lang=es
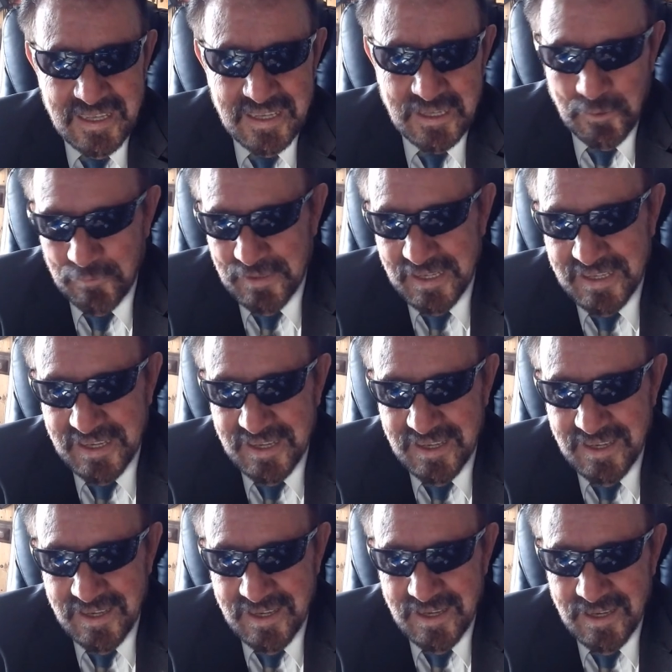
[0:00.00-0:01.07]
Quiero decir que
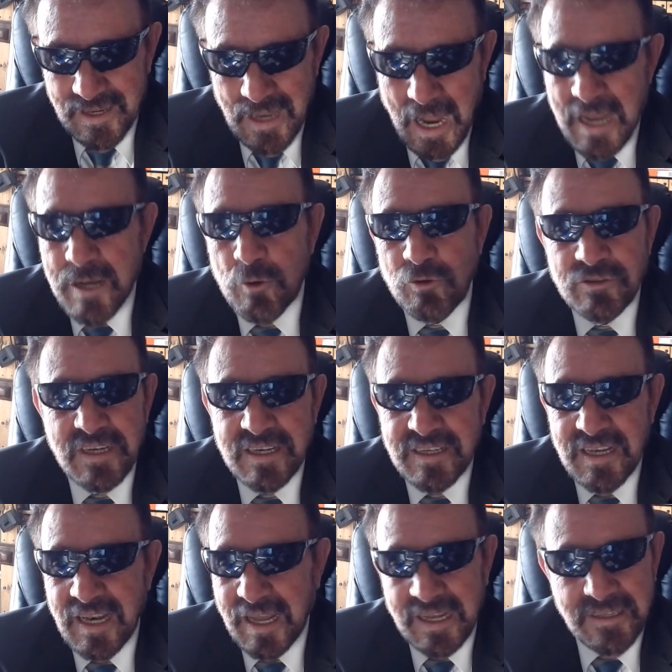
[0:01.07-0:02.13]
eh, hay cosas
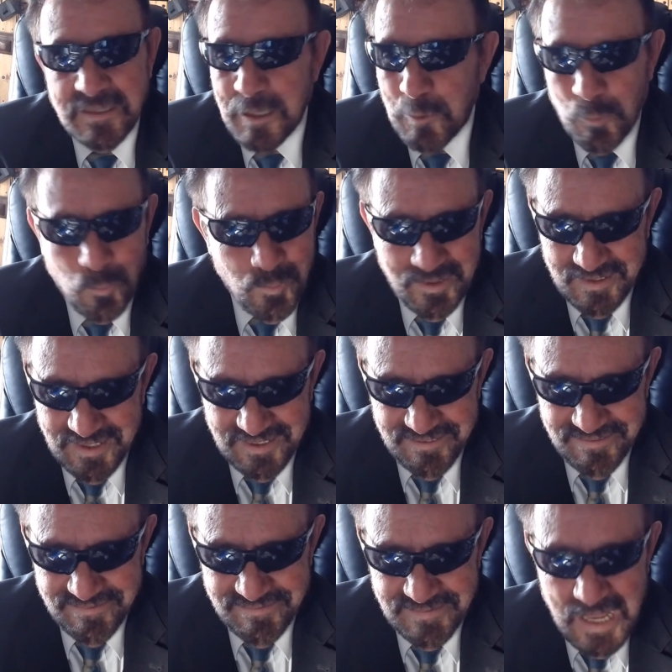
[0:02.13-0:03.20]
que la gente no cuenta.
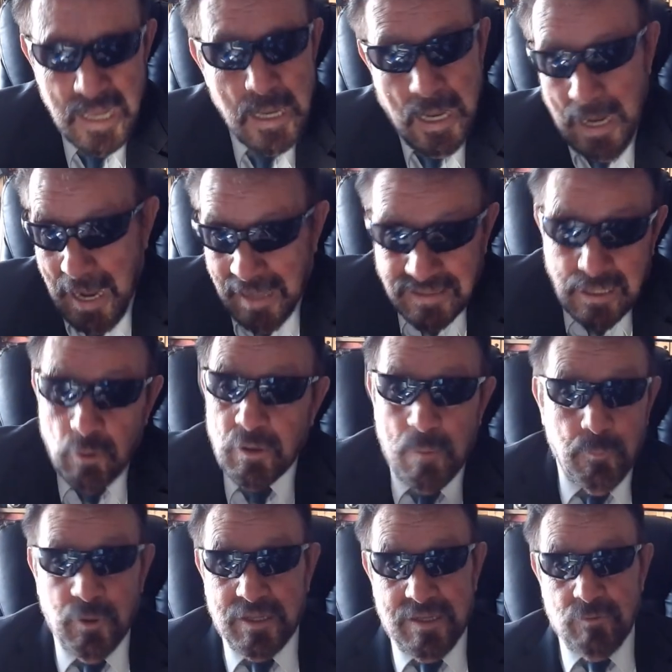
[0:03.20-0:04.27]
Hacen lo que
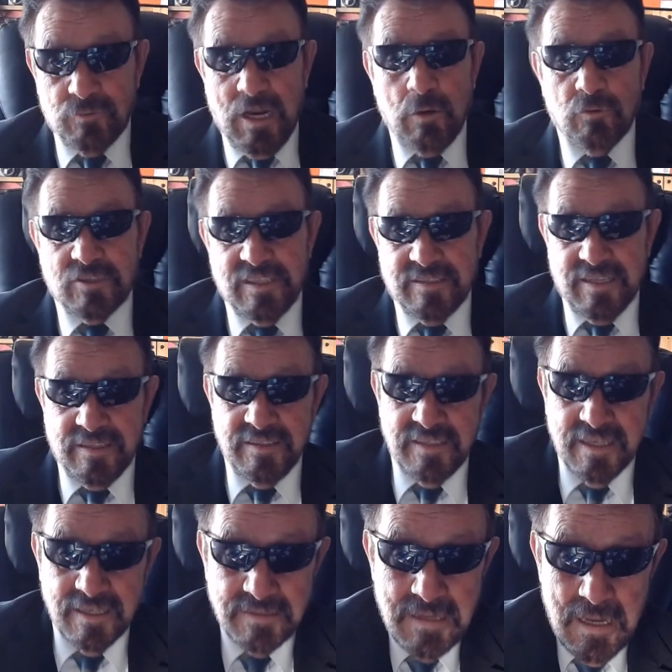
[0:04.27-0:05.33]
pueden, o sea, las
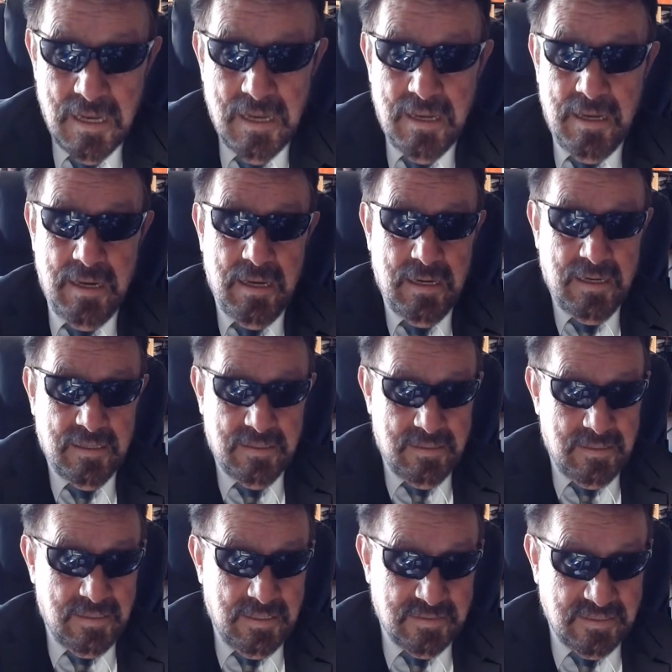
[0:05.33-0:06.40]
estadísticas, eh,
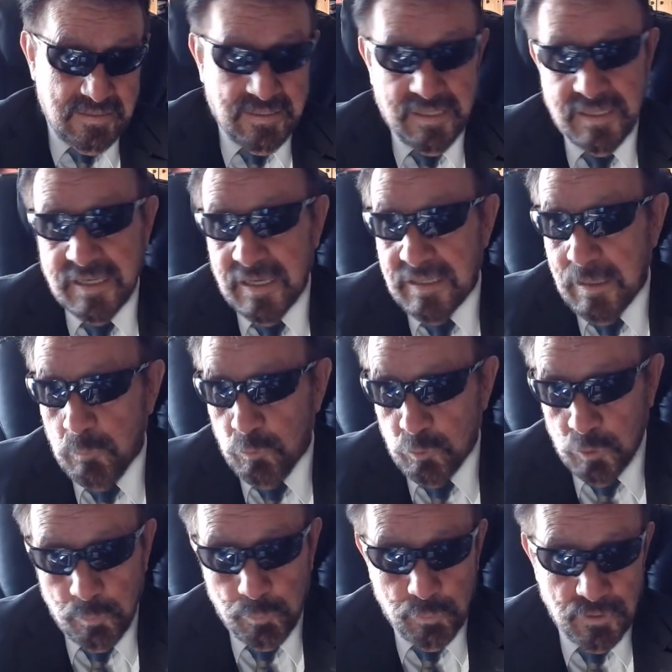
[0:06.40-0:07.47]
las estadísticas del
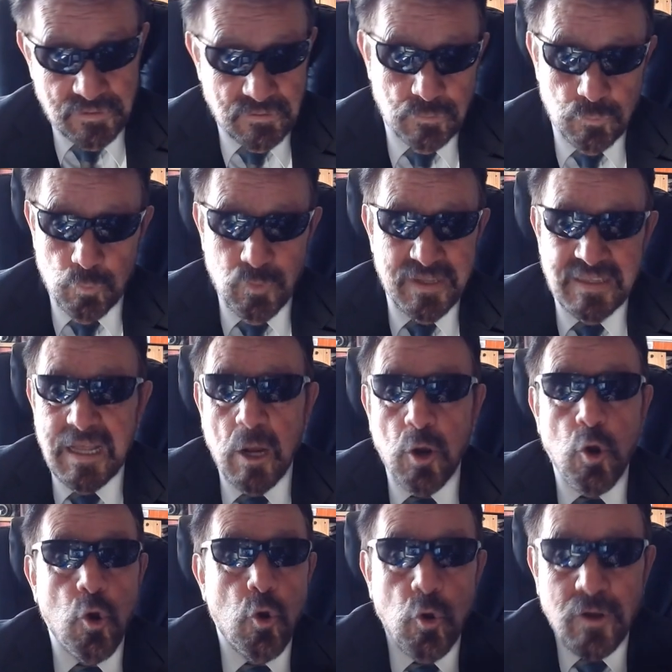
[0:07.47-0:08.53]
mundo, pues cuentan
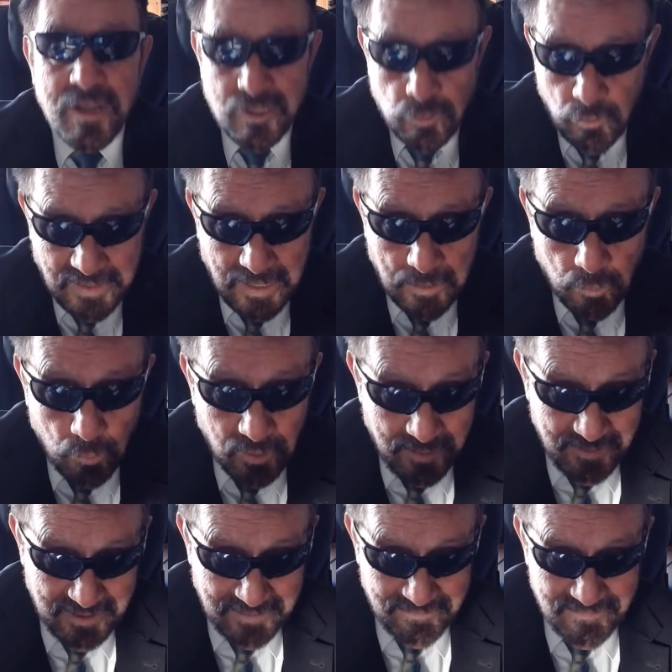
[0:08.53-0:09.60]
con lo que tocan, con lo que
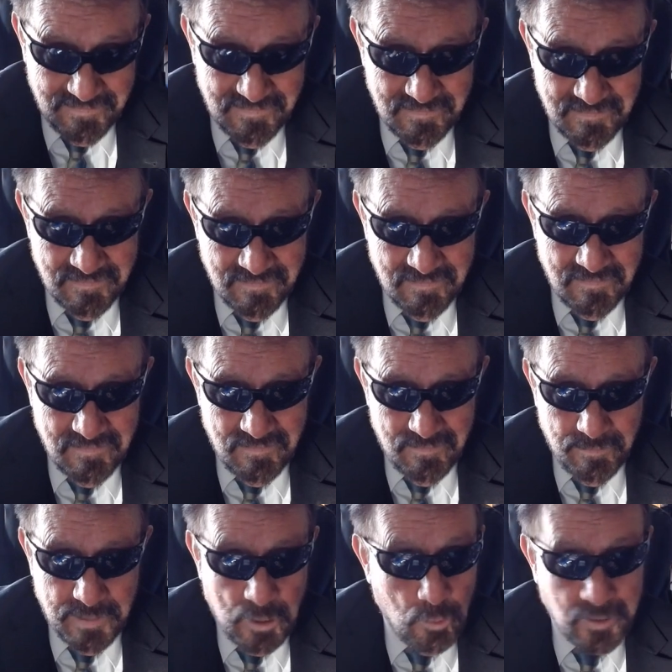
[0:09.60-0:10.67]
ven.
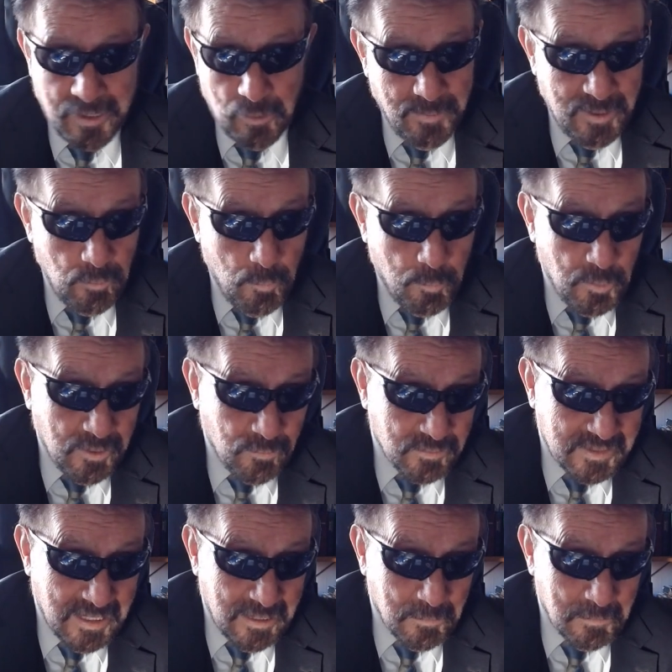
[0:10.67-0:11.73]
Pero lo que no ven no pueden
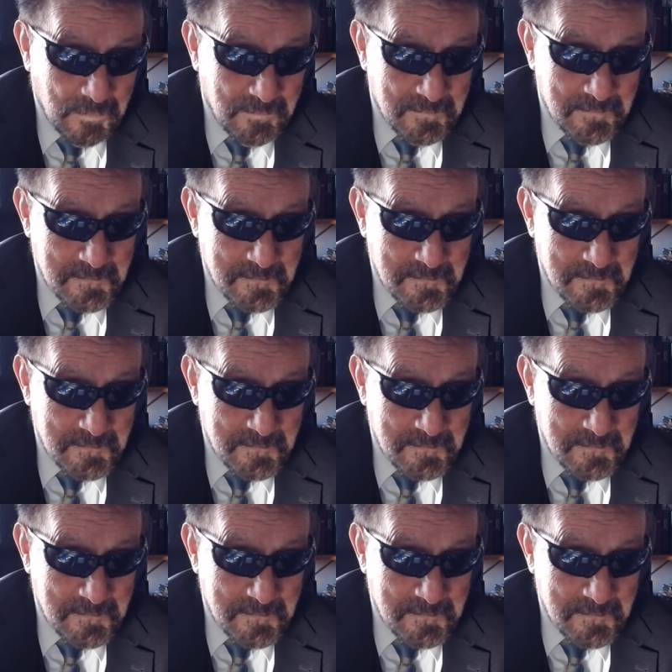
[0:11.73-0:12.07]
contarlo, ¿no?